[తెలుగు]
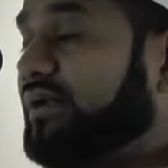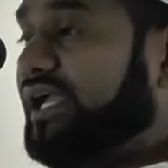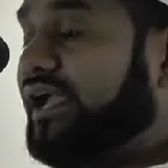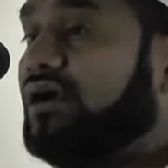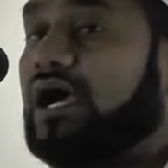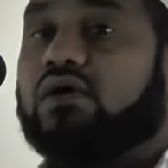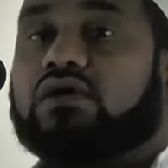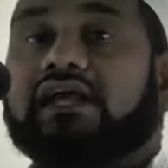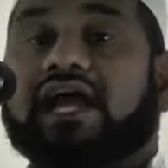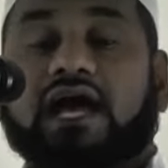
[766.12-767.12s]
మీ యొక్క
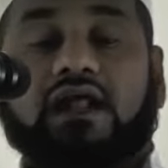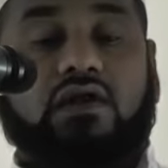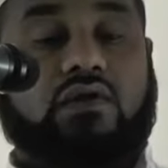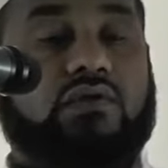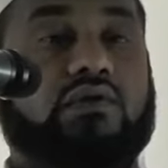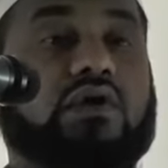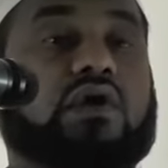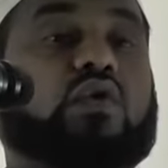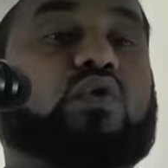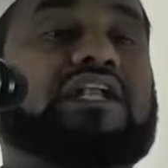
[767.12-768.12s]
హృదయాలలో
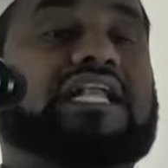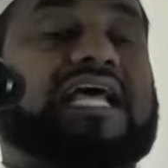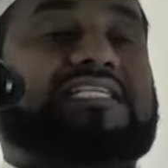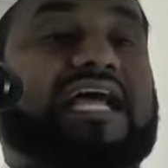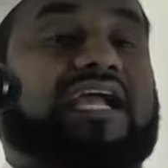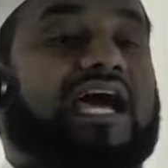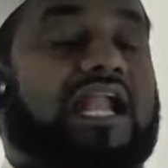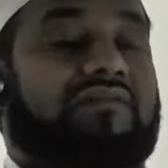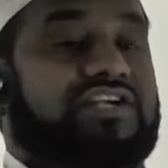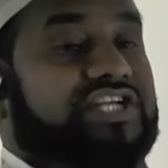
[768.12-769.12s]
ఉన్న
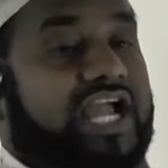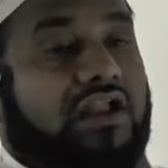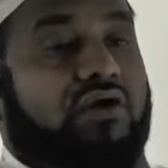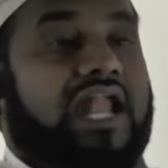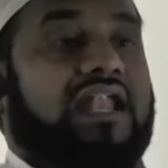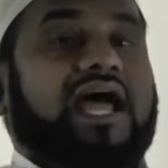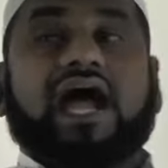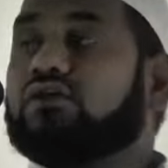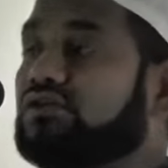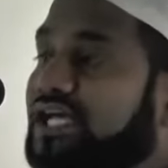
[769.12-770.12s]
సకల విషయాలు
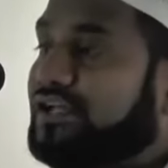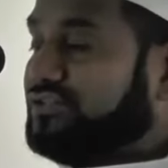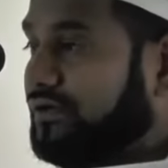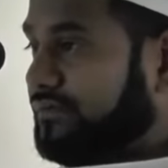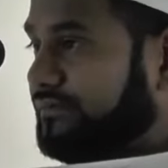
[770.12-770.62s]
అల్లాహకు తెలుసు